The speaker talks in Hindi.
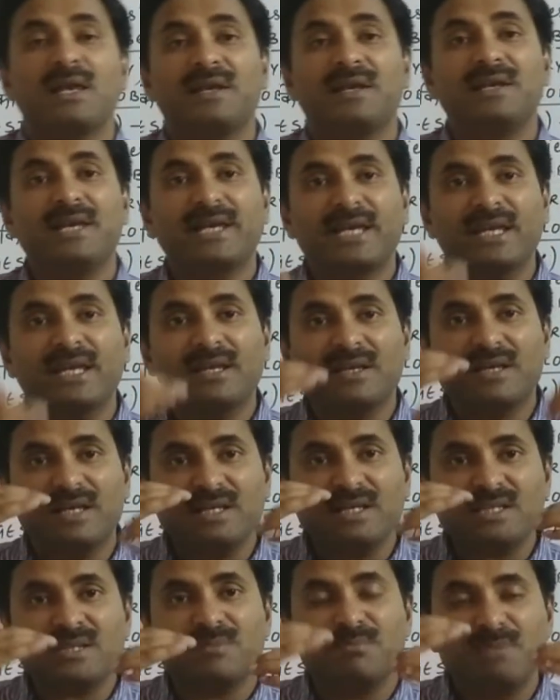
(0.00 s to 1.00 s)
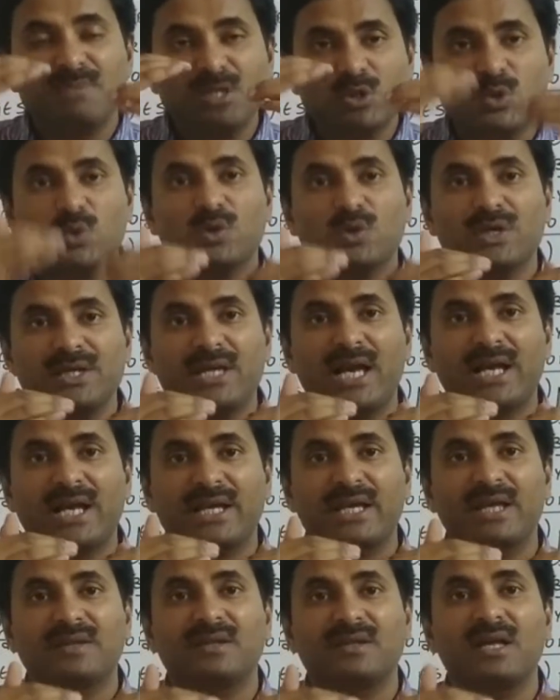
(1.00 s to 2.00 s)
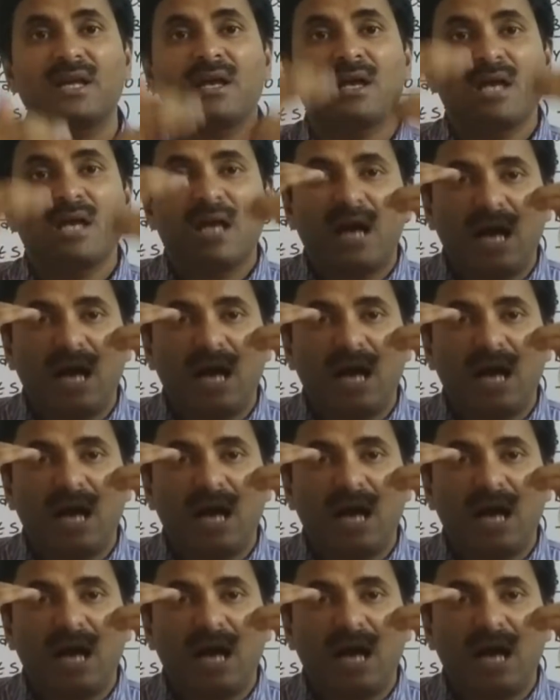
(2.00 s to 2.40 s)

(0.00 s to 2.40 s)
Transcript: लेकिन इस मीजोग्लिया के अंदर